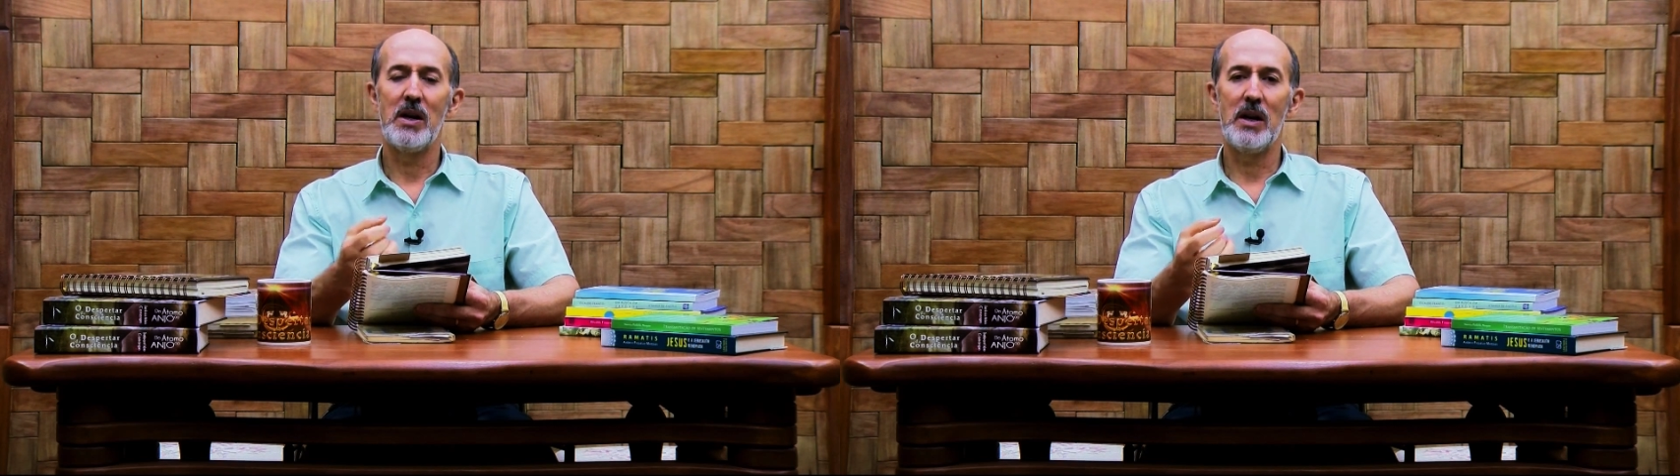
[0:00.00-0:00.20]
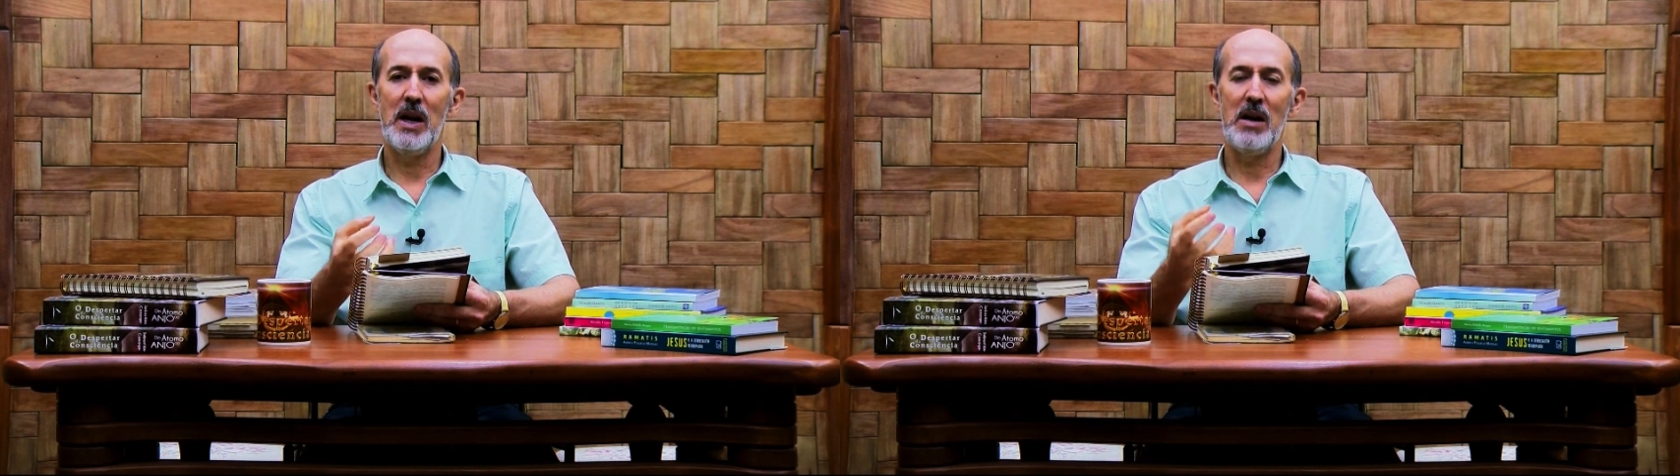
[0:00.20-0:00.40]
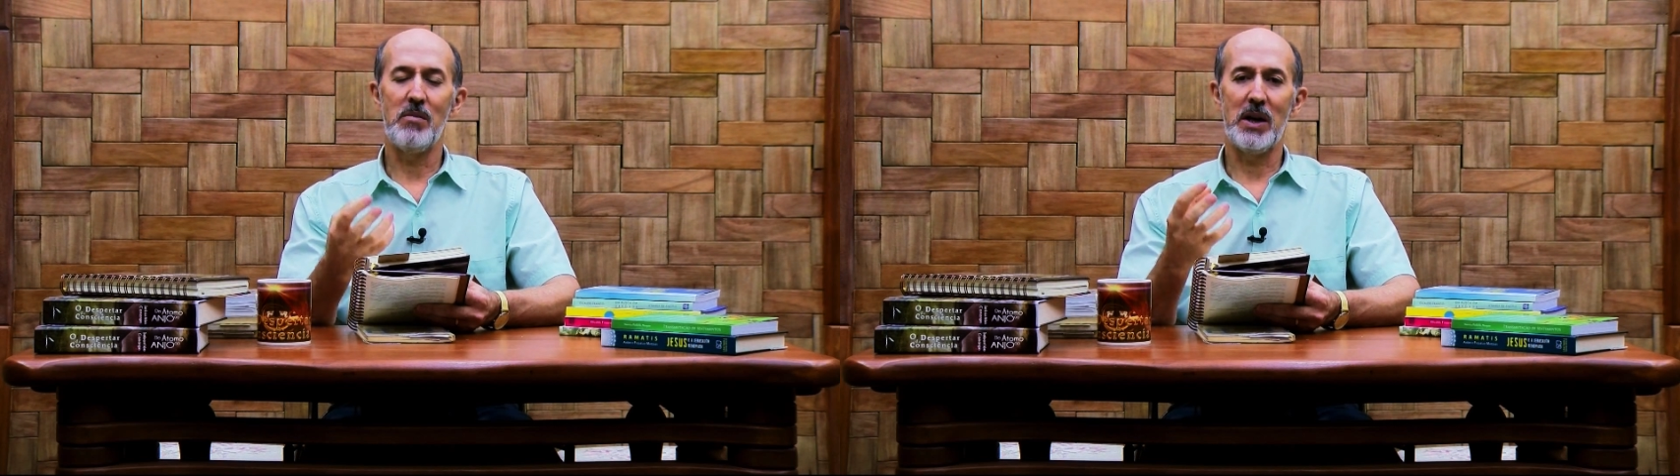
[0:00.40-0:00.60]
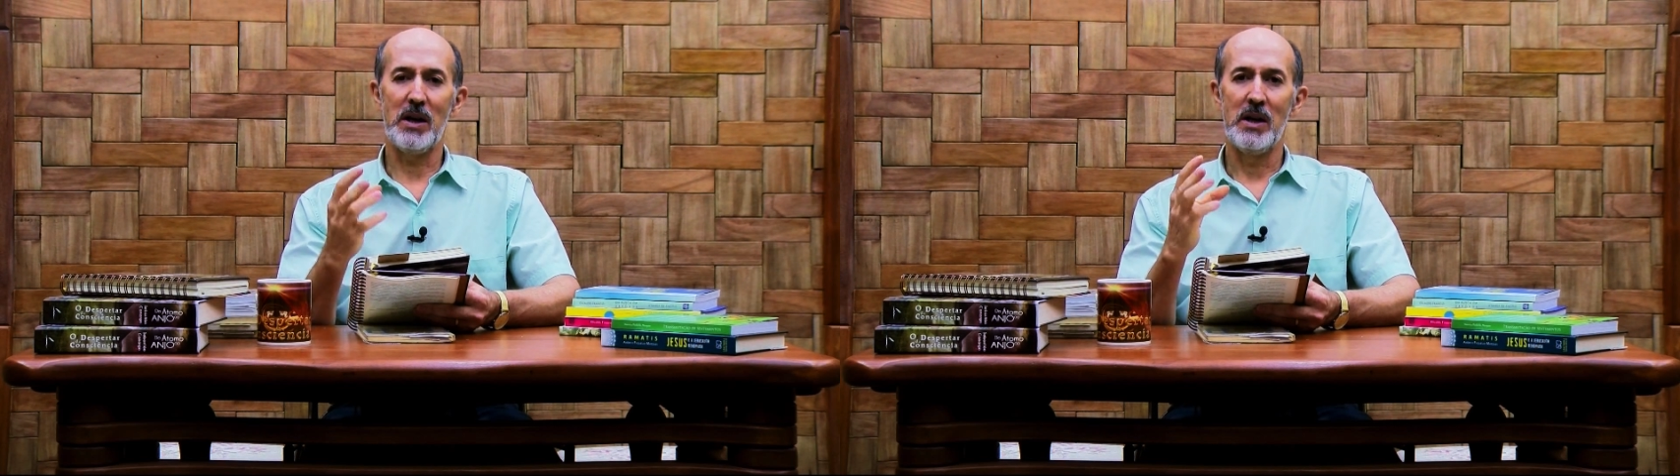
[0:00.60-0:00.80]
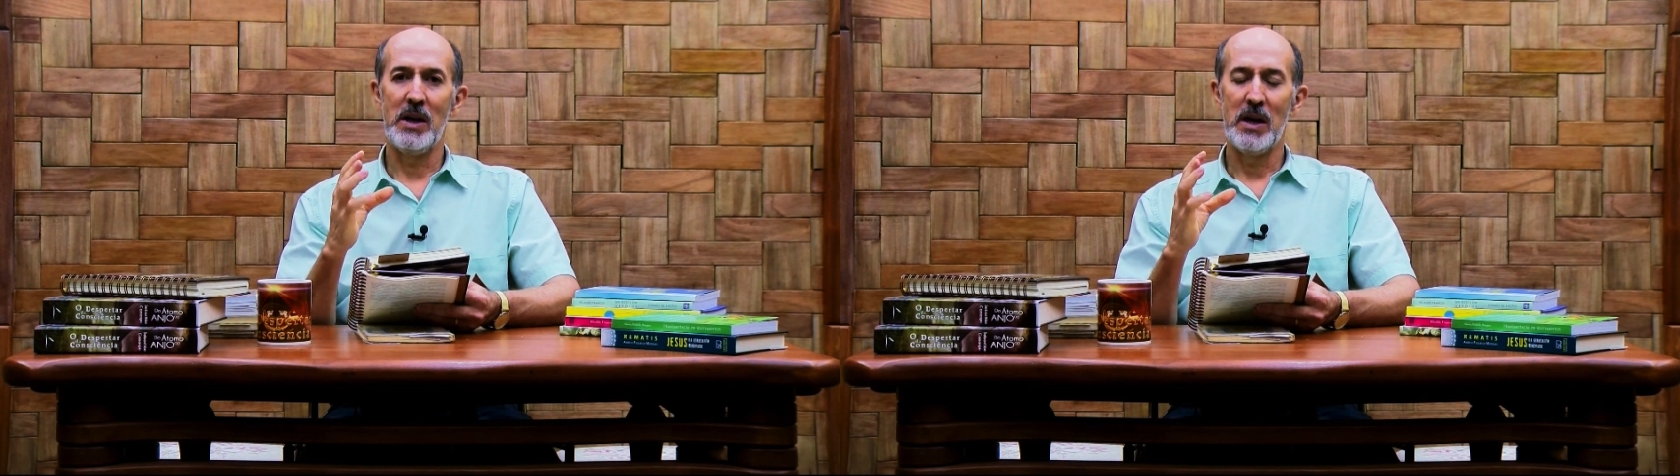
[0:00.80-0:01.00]

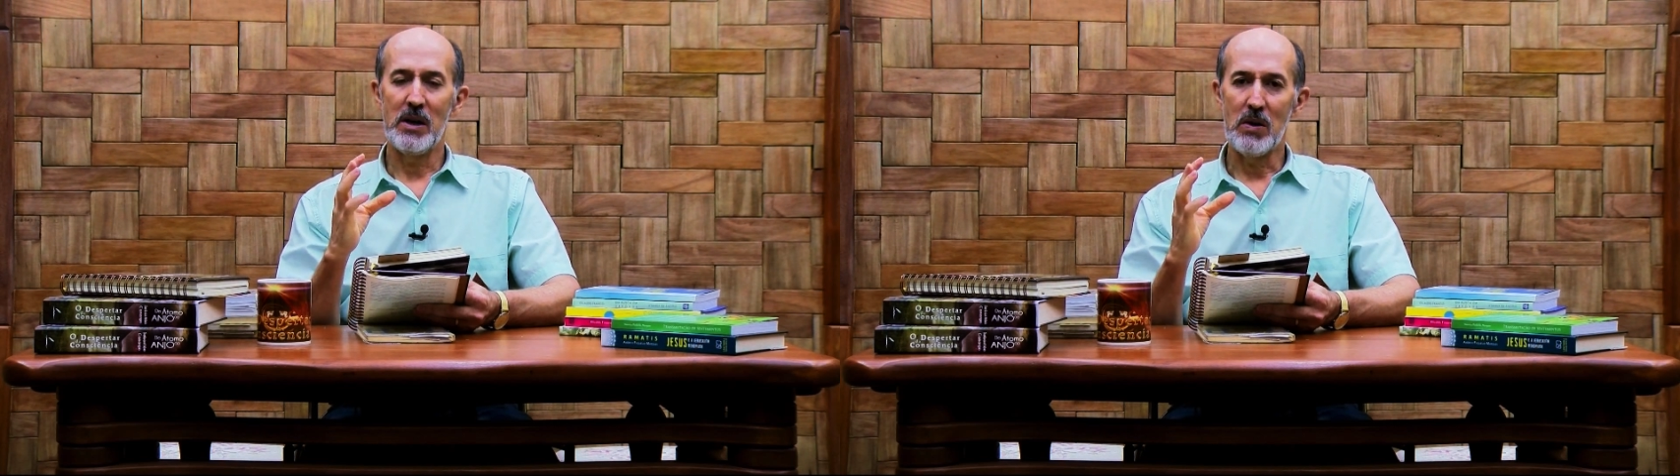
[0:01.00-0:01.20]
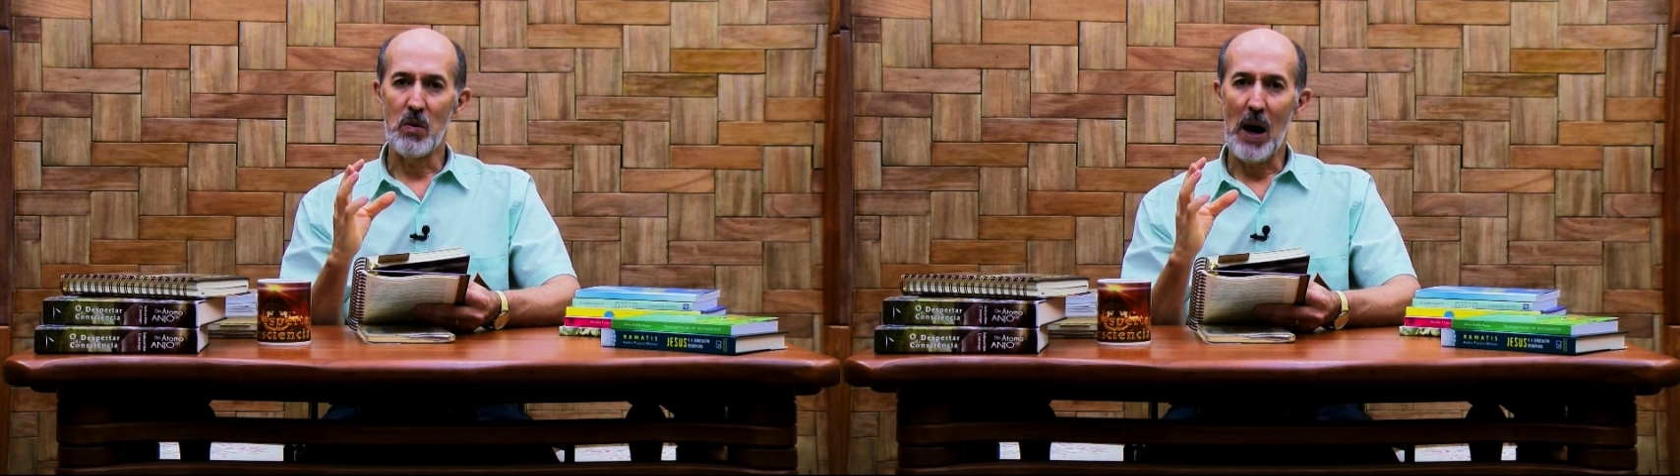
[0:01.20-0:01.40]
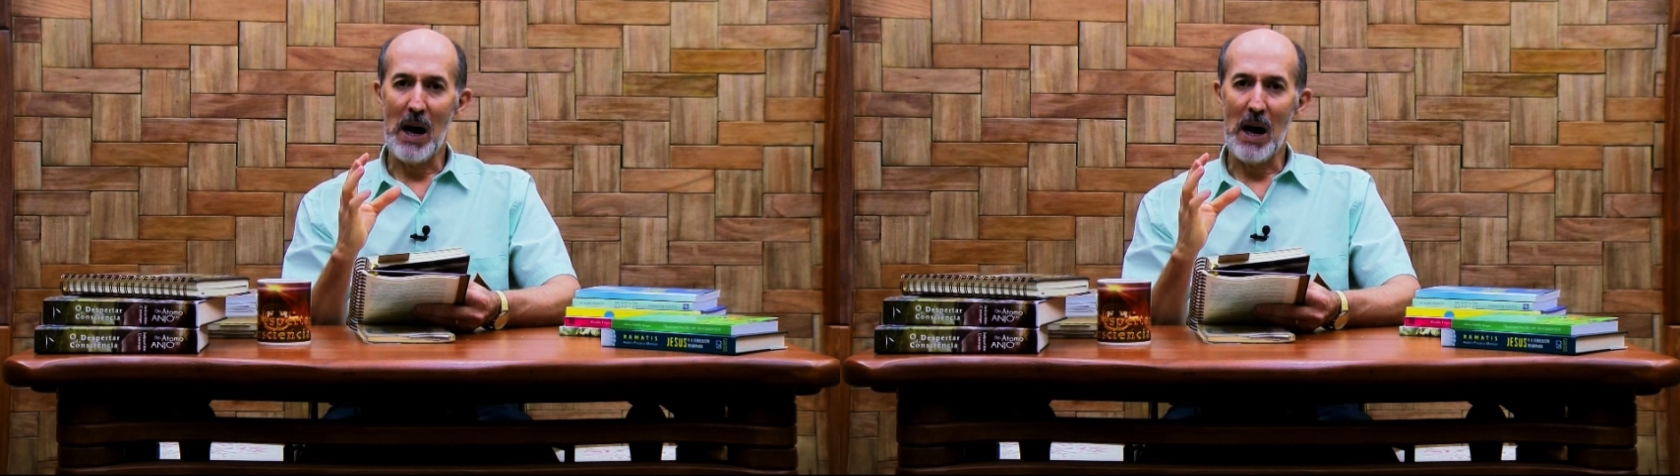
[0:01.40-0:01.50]
Lembra, no